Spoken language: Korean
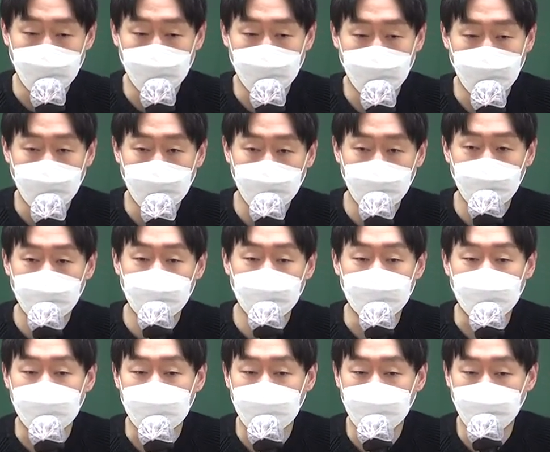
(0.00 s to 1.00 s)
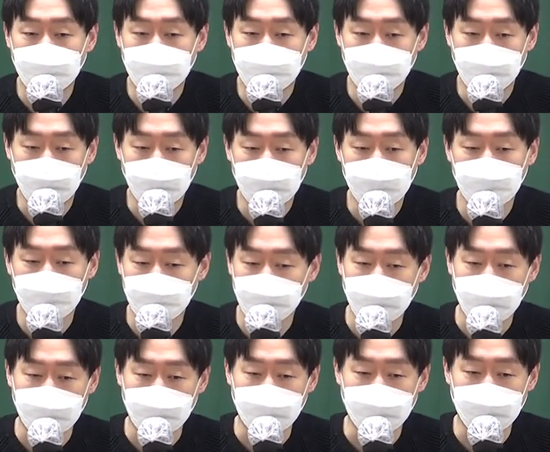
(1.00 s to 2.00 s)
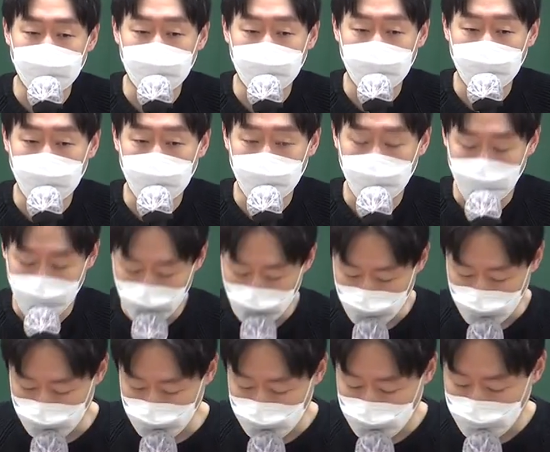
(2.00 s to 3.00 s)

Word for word: 보통 카톡으로 많이 보내주세요. 그냥 뭐 이렇게